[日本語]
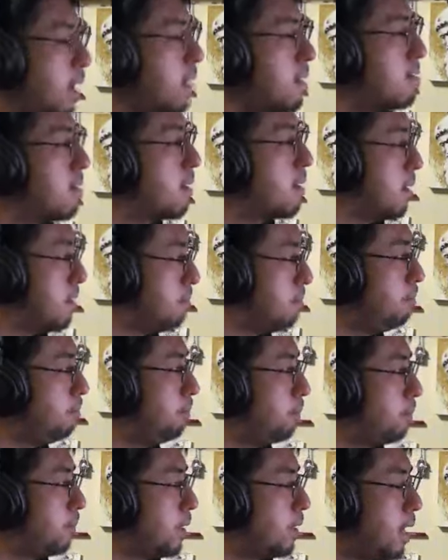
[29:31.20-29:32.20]
テレビ
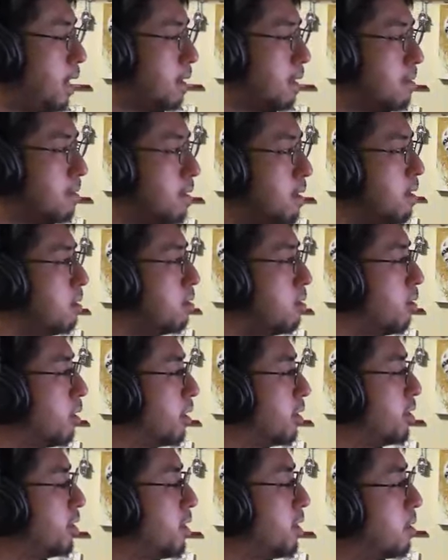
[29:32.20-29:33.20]
まで行きたいなっ
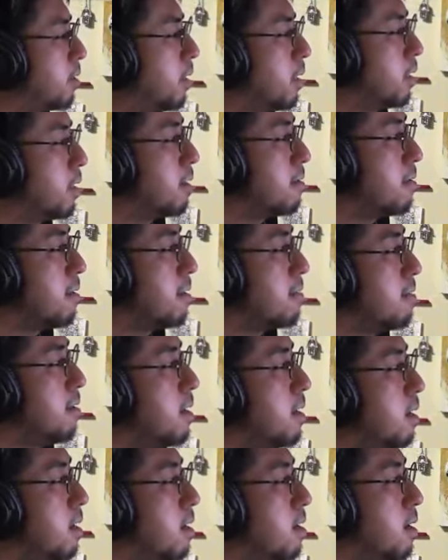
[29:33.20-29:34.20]
て言ってたけど、
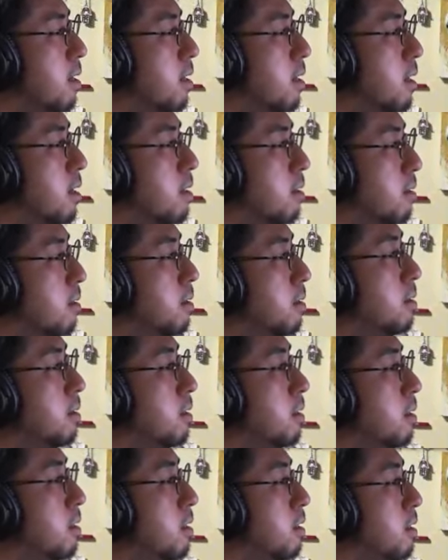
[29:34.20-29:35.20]
うん、
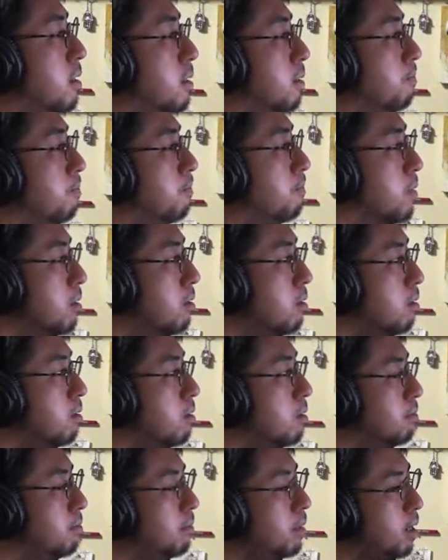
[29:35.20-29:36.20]
トースポあたり
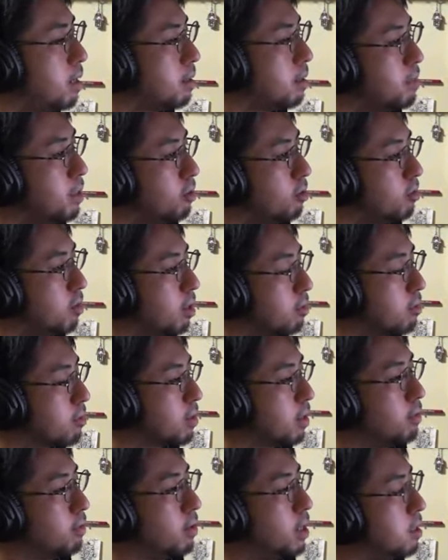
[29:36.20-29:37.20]
に乗ったら勝ちだ
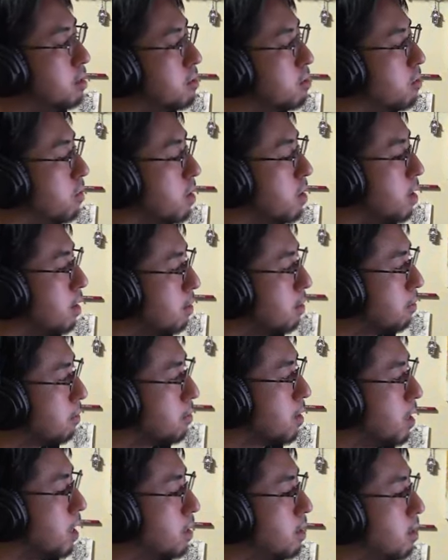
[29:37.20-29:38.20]
なっていうのが
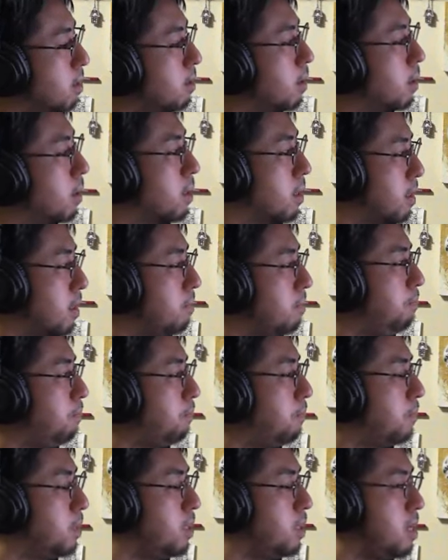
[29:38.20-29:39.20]
便所さんの読みじゃん
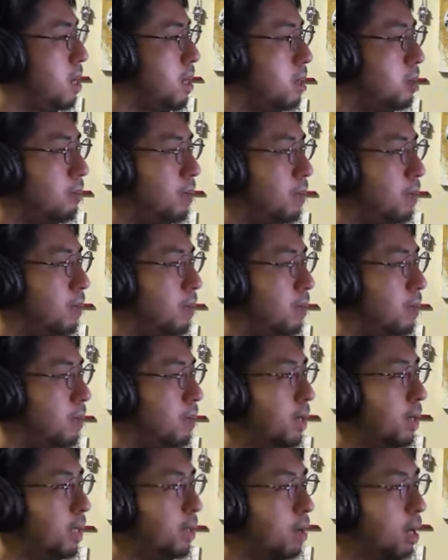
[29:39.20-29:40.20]
まあ
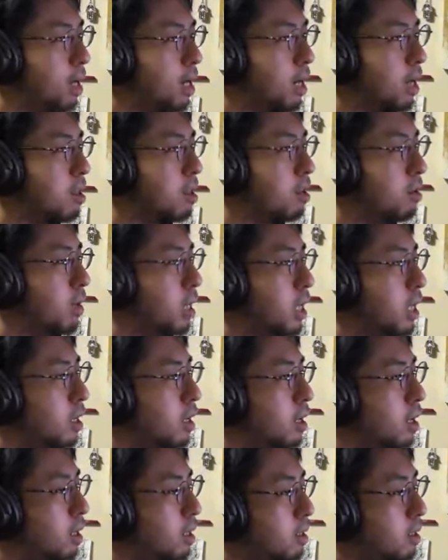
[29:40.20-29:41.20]
でも頑張ってるよ
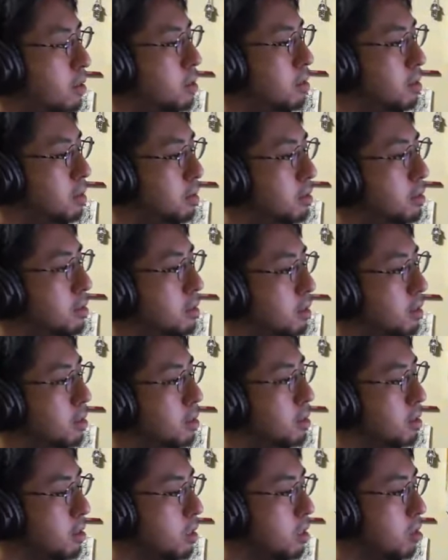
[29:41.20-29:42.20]
テレビどっか絡
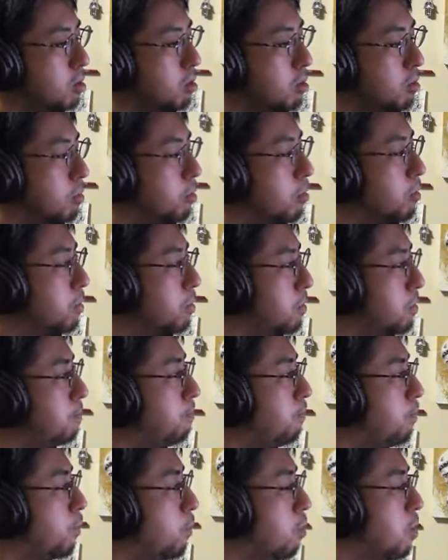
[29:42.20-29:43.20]
めないかっていう。金
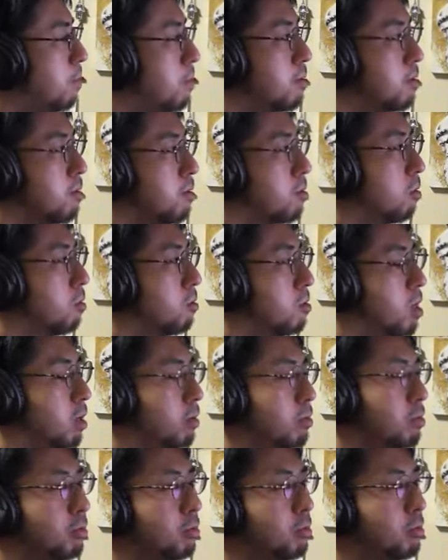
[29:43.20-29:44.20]
梅さんはね、セブン
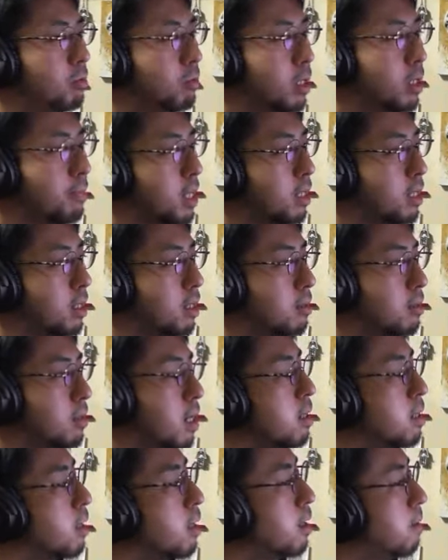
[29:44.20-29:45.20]
さんっていう人と
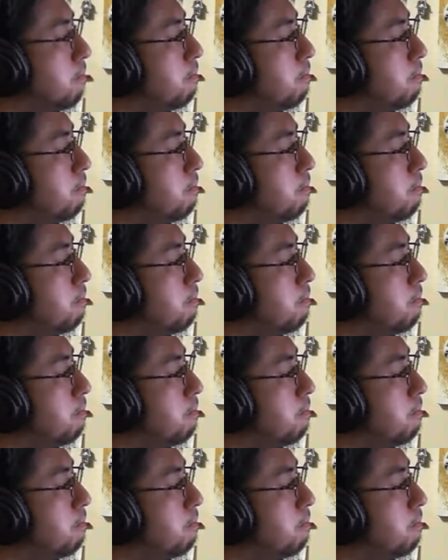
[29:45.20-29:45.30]
戦う。